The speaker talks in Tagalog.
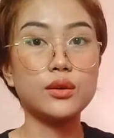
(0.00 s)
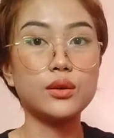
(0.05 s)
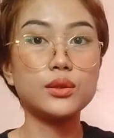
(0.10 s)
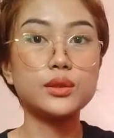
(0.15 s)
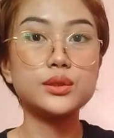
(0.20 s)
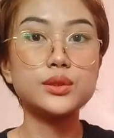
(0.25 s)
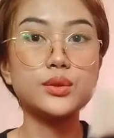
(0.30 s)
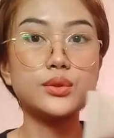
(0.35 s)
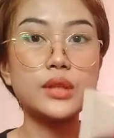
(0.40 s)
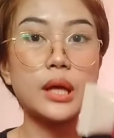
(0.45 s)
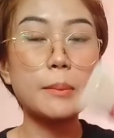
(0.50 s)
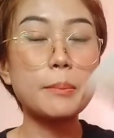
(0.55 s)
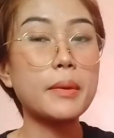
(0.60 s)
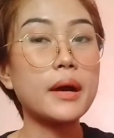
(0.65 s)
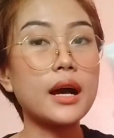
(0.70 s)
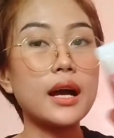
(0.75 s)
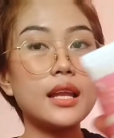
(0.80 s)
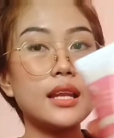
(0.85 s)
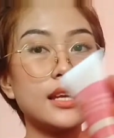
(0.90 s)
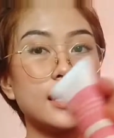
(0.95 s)
Although
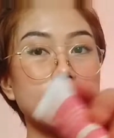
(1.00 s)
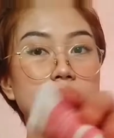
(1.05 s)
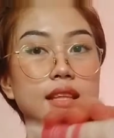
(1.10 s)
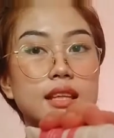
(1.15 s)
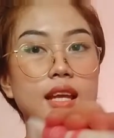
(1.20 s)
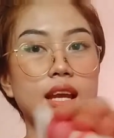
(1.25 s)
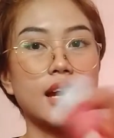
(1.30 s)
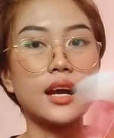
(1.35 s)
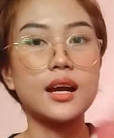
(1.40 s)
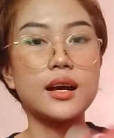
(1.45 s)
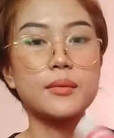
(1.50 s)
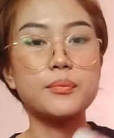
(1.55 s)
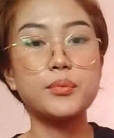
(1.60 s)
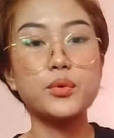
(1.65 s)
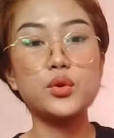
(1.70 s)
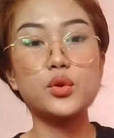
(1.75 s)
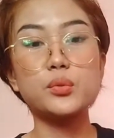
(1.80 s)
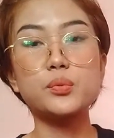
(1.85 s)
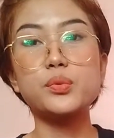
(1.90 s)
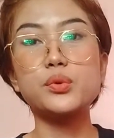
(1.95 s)
napakaliit niya,
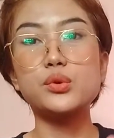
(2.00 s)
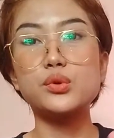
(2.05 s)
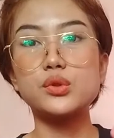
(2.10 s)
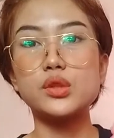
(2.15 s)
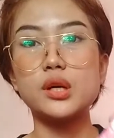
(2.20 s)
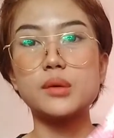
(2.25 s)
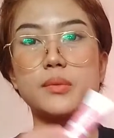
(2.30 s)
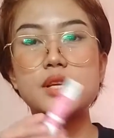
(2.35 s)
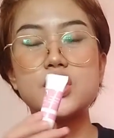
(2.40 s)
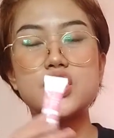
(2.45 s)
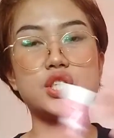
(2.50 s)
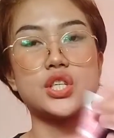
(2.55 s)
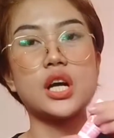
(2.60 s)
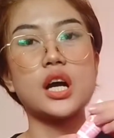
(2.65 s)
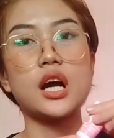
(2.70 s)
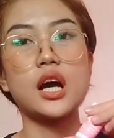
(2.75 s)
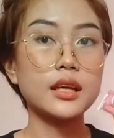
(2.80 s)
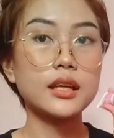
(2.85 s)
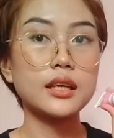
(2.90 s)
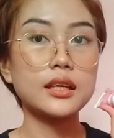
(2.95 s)
punong-puno naman
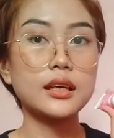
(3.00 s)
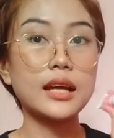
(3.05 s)
siya.